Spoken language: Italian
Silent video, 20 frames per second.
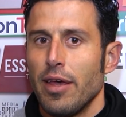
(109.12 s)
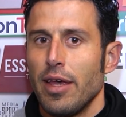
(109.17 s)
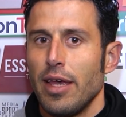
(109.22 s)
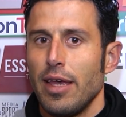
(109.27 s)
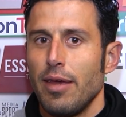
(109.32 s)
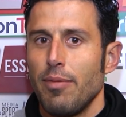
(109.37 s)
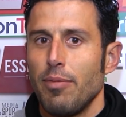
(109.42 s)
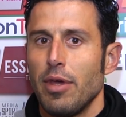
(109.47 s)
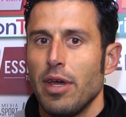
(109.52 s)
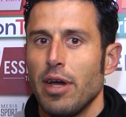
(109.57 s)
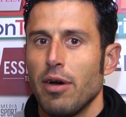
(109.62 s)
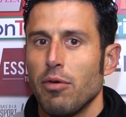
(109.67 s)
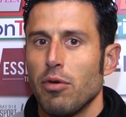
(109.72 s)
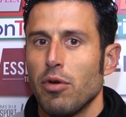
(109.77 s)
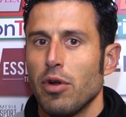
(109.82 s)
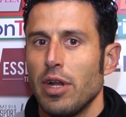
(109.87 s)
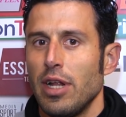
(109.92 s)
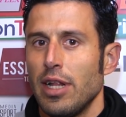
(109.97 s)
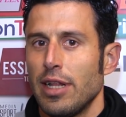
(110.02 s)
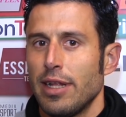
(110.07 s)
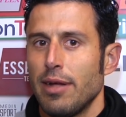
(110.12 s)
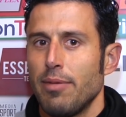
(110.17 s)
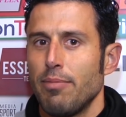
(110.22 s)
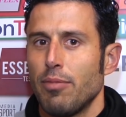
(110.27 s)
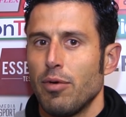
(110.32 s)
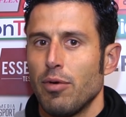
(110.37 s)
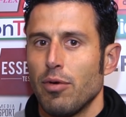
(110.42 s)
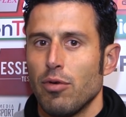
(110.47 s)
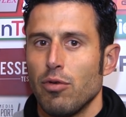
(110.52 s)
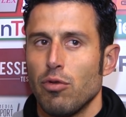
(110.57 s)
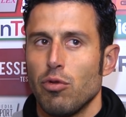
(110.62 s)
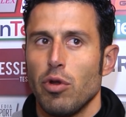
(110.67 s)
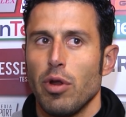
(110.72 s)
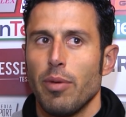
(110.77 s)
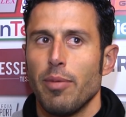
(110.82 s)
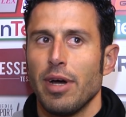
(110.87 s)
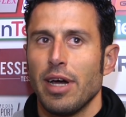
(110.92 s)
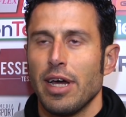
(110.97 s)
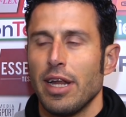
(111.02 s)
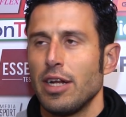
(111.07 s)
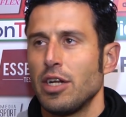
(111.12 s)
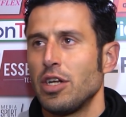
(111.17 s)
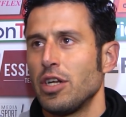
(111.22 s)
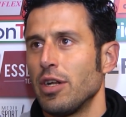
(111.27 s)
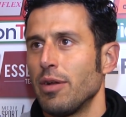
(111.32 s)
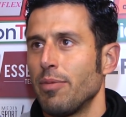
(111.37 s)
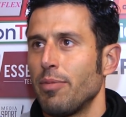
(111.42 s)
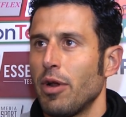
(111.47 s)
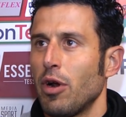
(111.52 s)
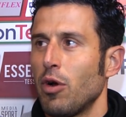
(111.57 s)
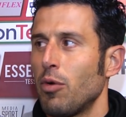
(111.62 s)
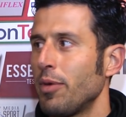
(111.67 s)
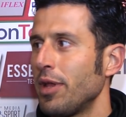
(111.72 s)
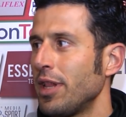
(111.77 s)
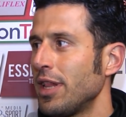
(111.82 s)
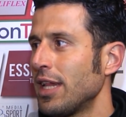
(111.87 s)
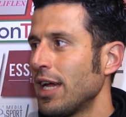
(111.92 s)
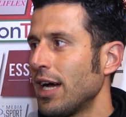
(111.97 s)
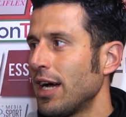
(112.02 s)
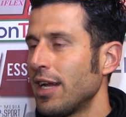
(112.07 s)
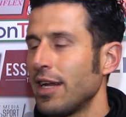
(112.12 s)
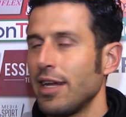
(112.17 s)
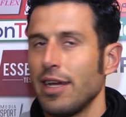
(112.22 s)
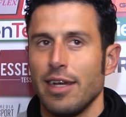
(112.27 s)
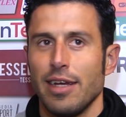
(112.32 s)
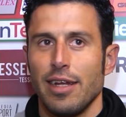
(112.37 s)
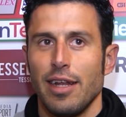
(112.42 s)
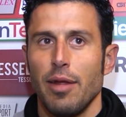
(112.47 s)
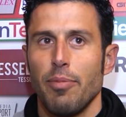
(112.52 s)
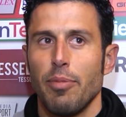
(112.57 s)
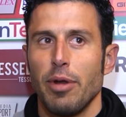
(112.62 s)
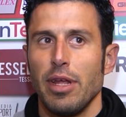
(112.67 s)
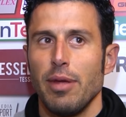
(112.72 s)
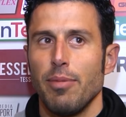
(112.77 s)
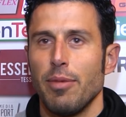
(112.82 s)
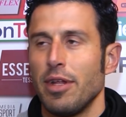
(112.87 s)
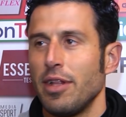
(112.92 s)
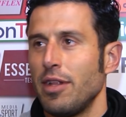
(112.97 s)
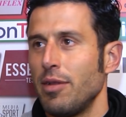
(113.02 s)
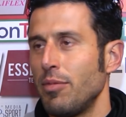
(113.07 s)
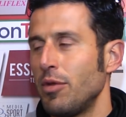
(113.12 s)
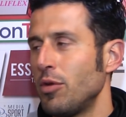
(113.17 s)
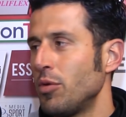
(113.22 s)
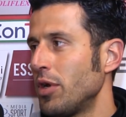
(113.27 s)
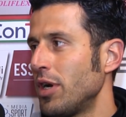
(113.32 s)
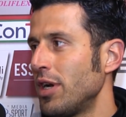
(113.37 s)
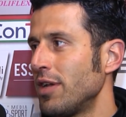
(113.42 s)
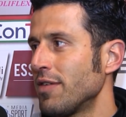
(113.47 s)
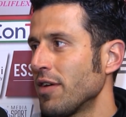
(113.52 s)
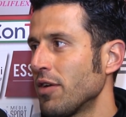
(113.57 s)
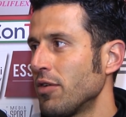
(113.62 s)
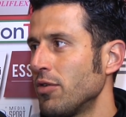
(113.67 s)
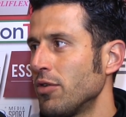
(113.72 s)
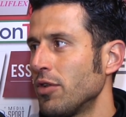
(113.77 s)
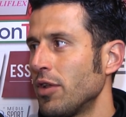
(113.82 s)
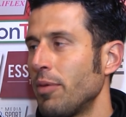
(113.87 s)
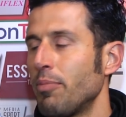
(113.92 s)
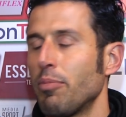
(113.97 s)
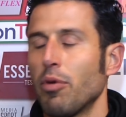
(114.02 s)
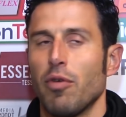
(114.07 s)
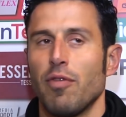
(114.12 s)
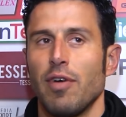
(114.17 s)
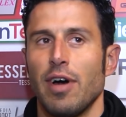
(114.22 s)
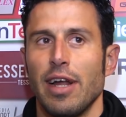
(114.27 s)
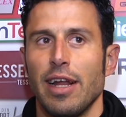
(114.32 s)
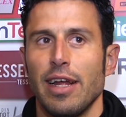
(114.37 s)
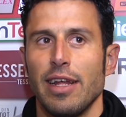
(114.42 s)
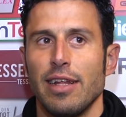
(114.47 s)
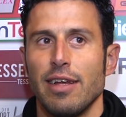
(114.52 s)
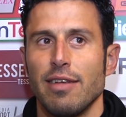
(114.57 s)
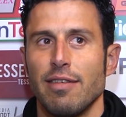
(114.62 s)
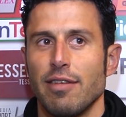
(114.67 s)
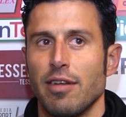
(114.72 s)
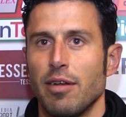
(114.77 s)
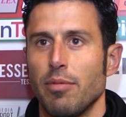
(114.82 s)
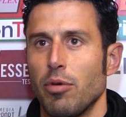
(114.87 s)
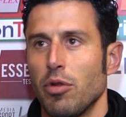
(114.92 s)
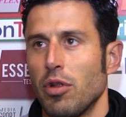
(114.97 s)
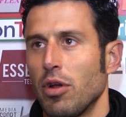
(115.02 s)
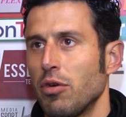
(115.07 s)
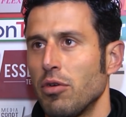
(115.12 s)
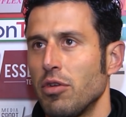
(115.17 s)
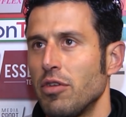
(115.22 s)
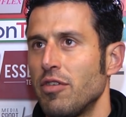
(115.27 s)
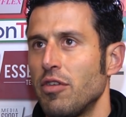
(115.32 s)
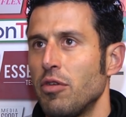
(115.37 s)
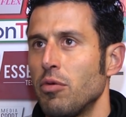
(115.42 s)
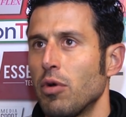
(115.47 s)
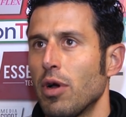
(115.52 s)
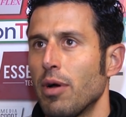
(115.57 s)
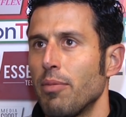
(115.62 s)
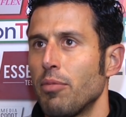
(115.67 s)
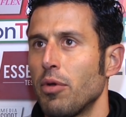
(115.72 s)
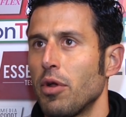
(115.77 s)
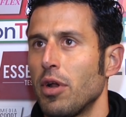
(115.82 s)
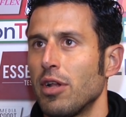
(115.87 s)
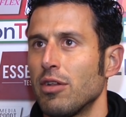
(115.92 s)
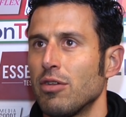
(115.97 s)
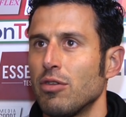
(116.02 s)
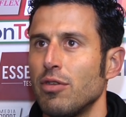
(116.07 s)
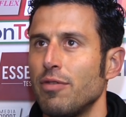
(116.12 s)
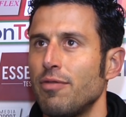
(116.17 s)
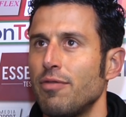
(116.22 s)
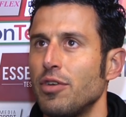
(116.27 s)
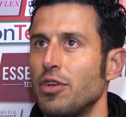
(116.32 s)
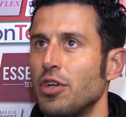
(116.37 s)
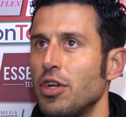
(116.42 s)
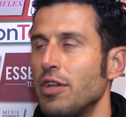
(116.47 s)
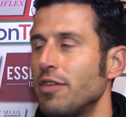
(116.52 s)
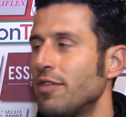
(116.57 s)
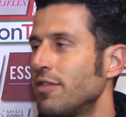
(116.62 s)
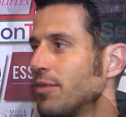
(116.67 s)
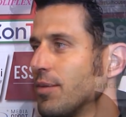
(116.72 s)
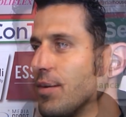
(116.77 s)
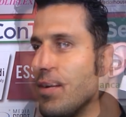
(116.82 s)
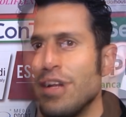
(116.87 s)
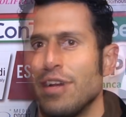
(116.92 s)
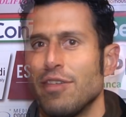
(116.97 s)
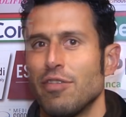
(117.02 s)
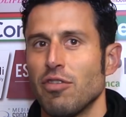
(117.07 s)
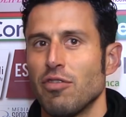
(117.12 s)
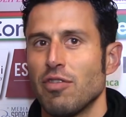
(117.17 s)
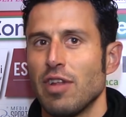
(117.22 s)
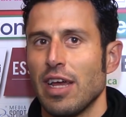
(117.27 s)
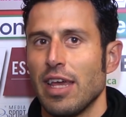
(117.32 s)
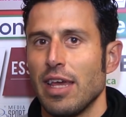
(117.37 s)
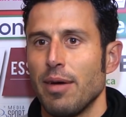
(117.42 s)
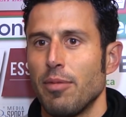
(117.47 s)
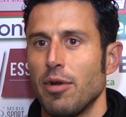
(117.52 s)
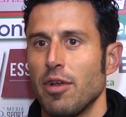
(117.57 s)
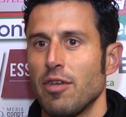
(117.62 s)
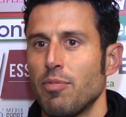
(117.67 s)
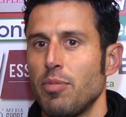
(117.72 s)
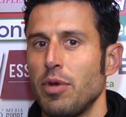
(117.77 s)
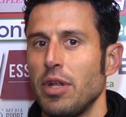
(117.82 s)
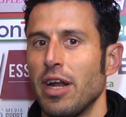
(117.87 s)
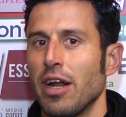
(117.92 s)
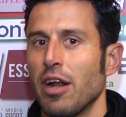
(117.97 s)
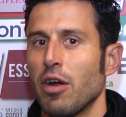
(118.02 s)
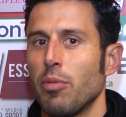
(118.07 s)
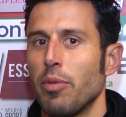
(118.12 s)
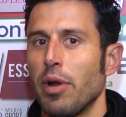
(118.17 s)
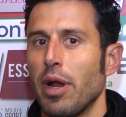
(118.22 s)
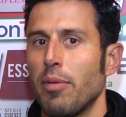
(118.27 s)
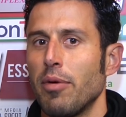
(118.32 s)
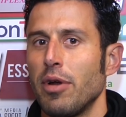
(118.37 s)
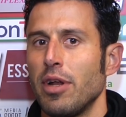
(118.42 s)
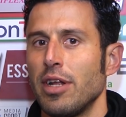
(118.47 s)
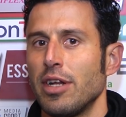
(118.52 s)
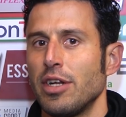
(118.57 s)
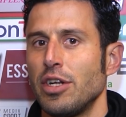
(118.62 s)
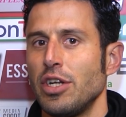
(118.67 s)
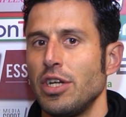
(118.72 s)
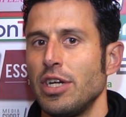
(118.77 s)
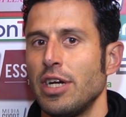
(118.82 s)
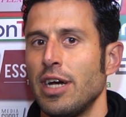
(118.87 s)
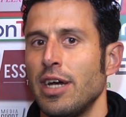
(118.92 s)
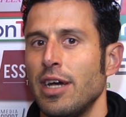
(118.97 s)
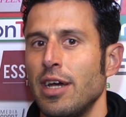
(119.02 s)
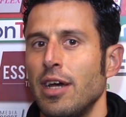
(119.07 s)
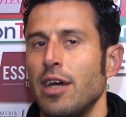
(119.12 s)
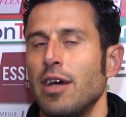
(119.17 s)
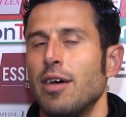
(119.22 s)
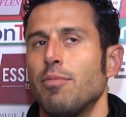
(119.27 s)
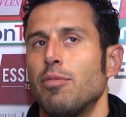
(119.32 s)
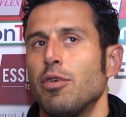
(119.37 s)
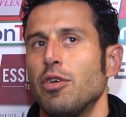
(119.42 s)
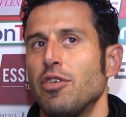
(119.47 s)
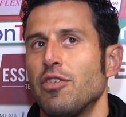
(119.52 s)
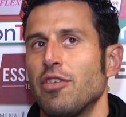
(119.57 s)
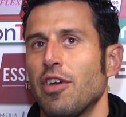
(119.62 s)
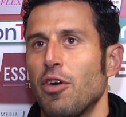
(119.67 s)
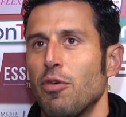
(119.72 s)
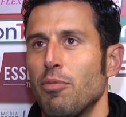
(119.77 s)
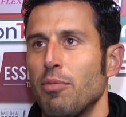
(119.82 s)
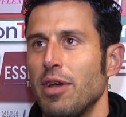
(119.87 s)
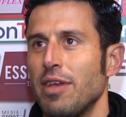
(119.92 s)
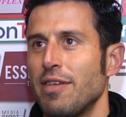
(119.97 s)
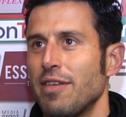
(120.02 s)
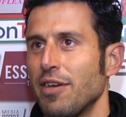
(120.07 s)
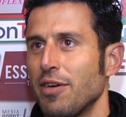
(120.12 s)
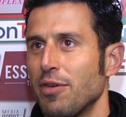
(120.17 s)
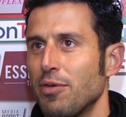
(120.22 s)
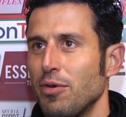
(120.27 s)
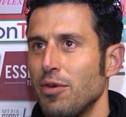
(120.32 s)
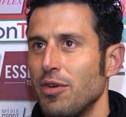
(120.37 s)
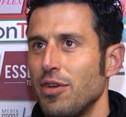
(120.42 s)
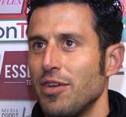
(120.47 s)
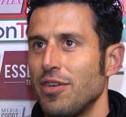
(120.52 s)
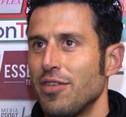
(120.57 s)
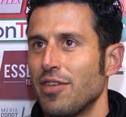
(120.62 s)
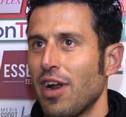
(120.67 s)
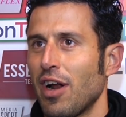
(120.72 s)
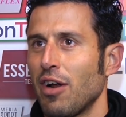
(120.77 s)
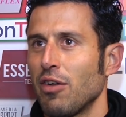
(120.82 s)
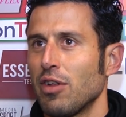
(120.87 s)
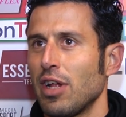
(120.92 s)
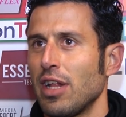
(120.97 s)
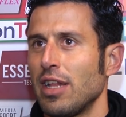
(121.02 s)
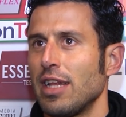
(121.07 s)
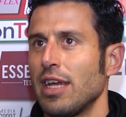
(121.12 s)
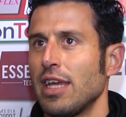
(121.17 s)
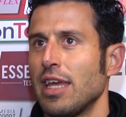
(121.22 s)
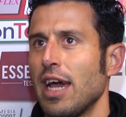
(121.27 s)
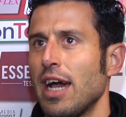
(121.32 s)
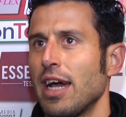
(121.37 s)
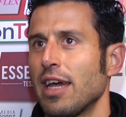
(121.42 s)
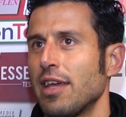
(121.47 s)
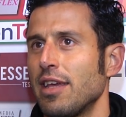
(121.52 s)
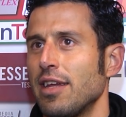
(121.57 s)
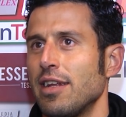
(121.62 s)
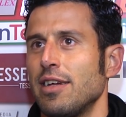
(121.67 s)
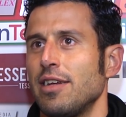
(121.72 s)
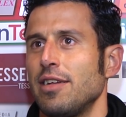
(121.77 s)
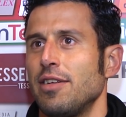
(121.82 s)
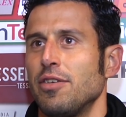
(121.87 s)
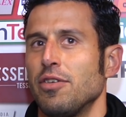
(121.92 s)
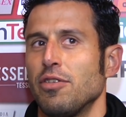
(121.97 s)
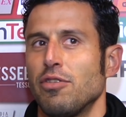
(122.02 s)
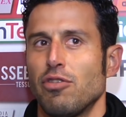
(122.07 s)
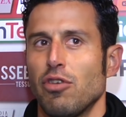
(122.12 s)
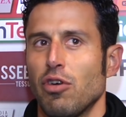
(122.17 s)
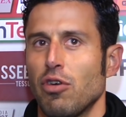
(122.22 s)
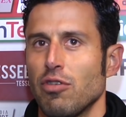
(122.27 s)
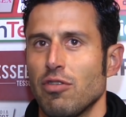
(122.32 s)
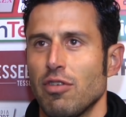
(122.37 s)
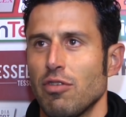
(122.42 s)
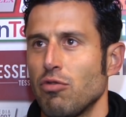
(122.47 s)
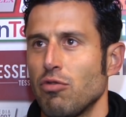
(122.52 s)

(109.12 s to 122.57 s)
e mi auguro che nel tempo continuiamo a crescere per aumentare le prime e diminuire le seconde e provare ad essere protagonisti di un campionato difficilissimo. Adesso stacchiamo la spina, recuperiamo le energie, poi ci sarà un mese in cui ci saranno tante chiacchiere, non so cosa